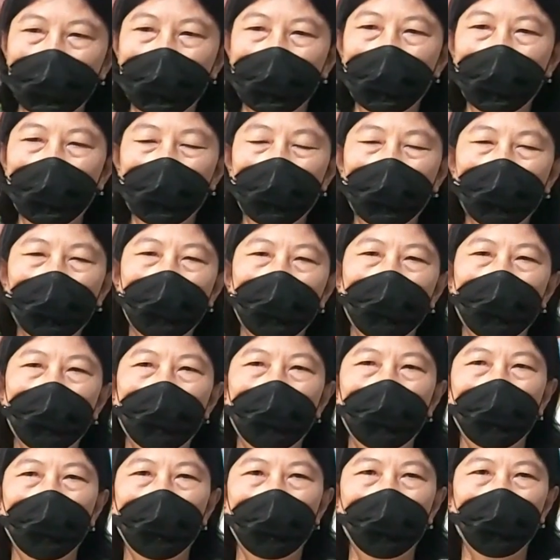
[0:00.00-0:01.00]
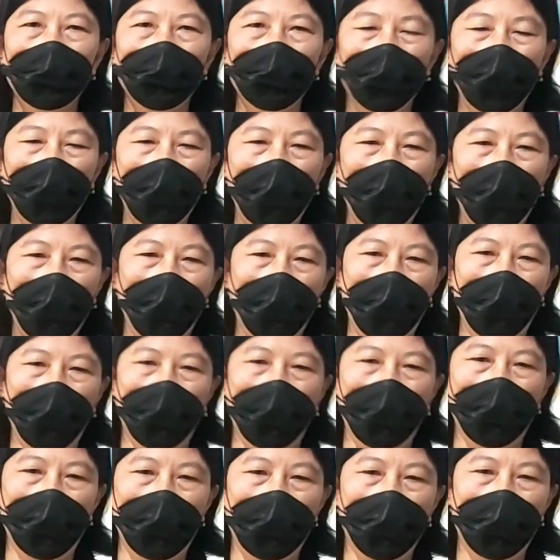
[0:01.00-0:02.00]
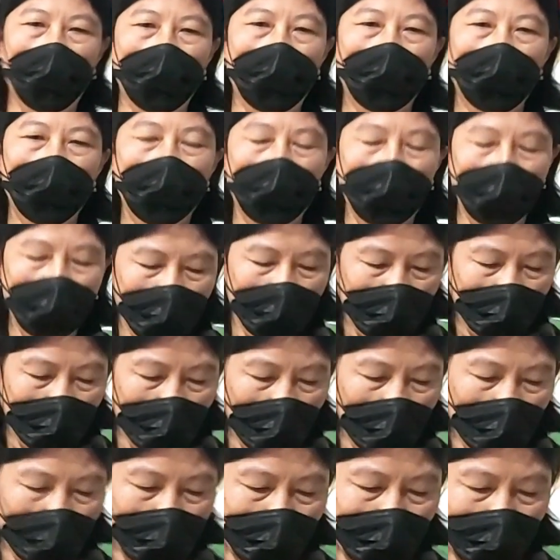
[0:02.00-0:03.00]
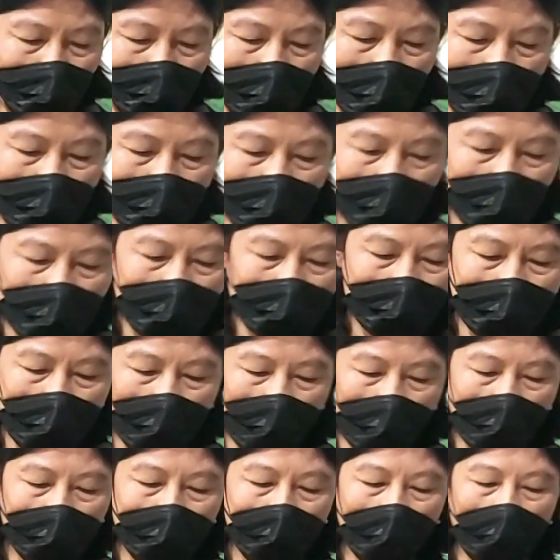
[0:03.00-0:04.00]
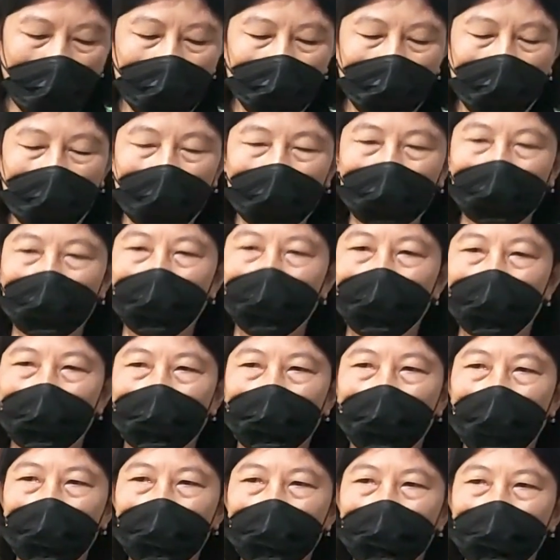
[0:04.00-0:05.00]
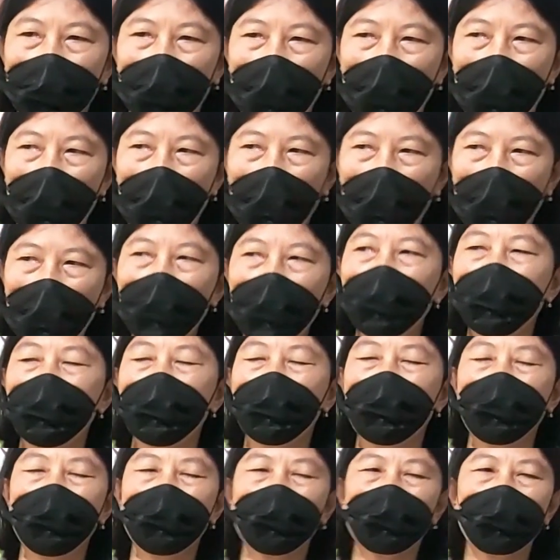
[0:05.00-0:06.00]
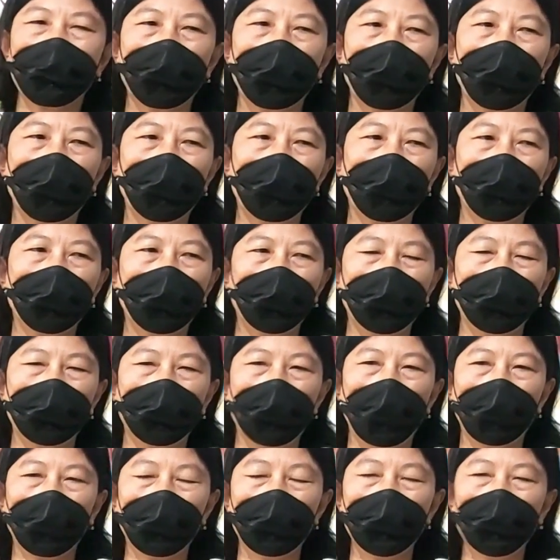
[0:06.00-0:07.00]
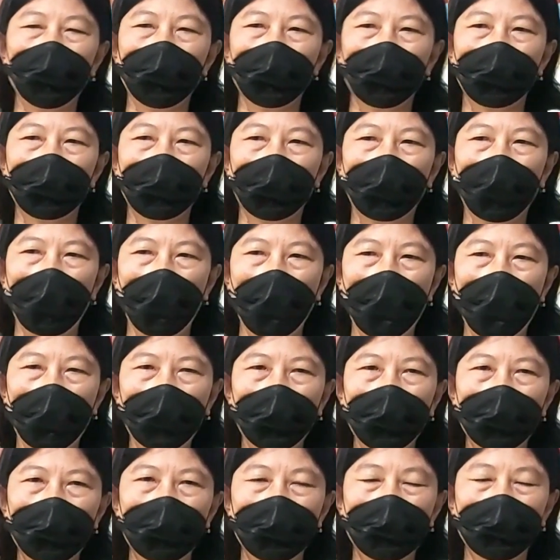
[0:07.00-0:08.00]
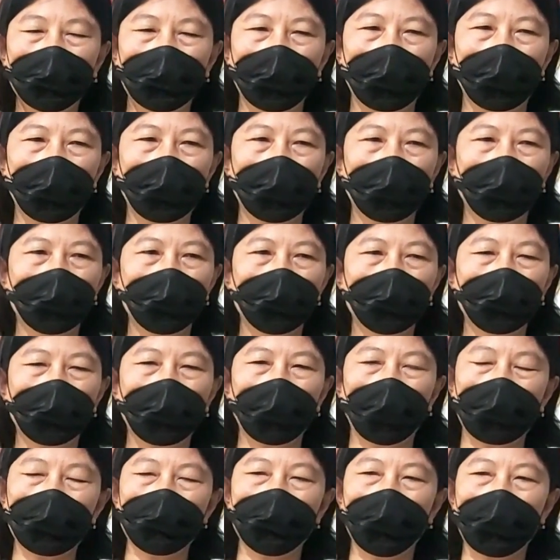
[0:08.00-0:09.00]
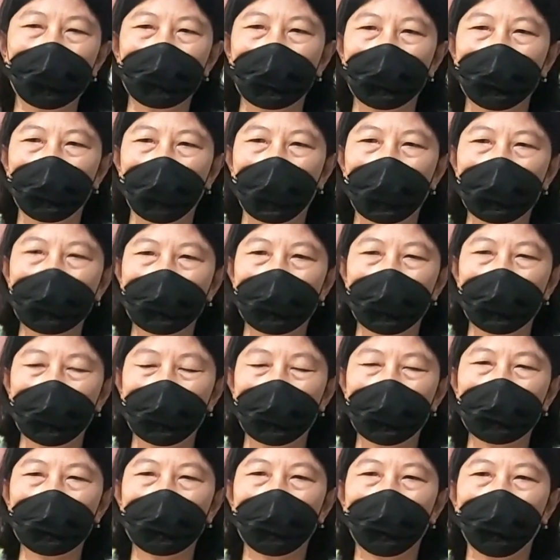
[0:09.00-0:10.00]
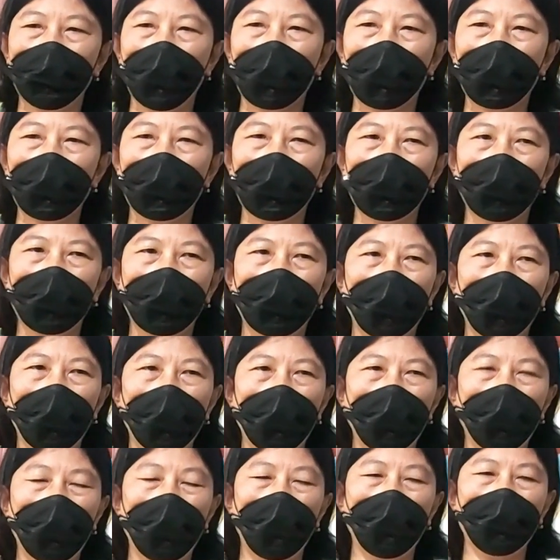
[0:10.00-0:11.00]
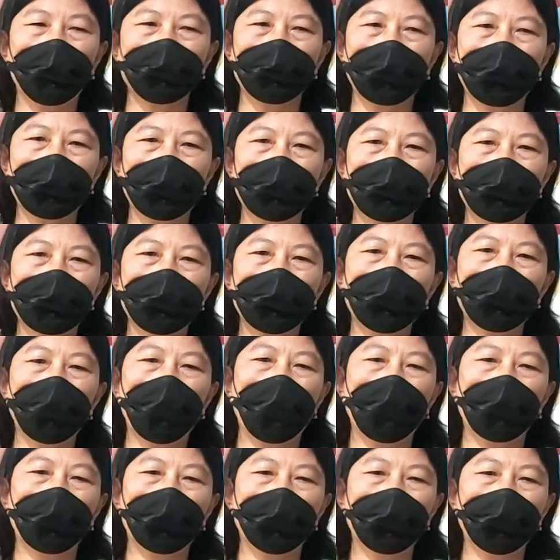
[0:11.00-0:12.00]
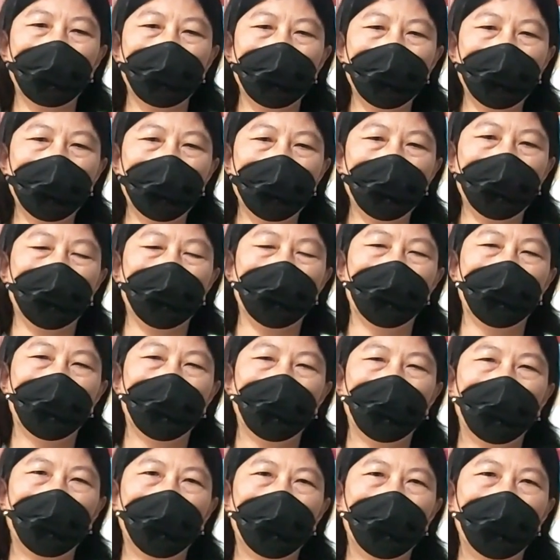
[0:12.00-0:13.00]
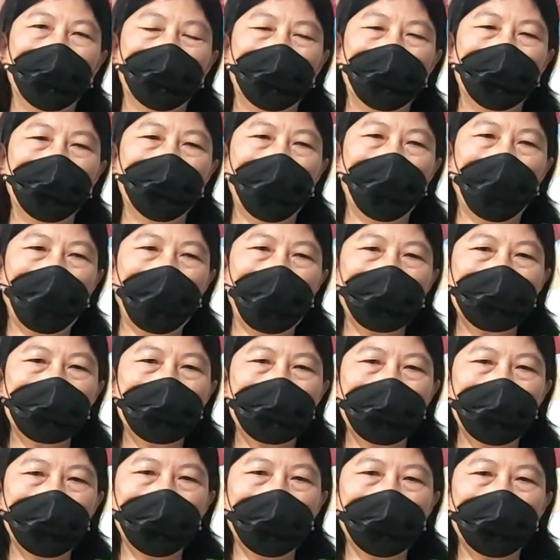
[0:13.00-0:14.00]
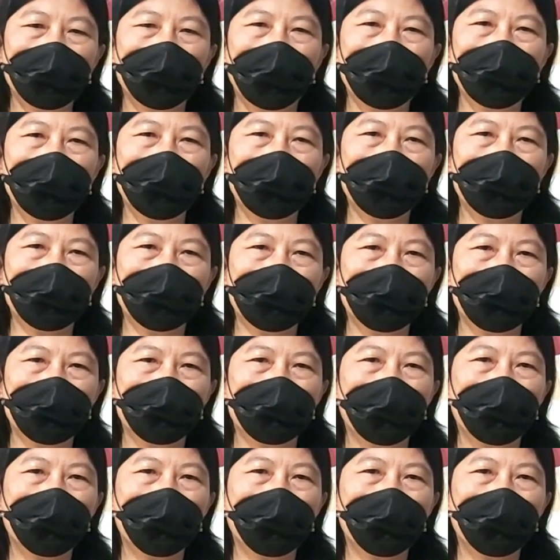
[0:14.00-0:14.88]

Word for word: di rumah. Kalau sudah selesai bahan aktivitasnya, kita kumpulkan ke guru kelas masing-masing sebagai absensi hari ini. Terima kasih Tuhan Yesus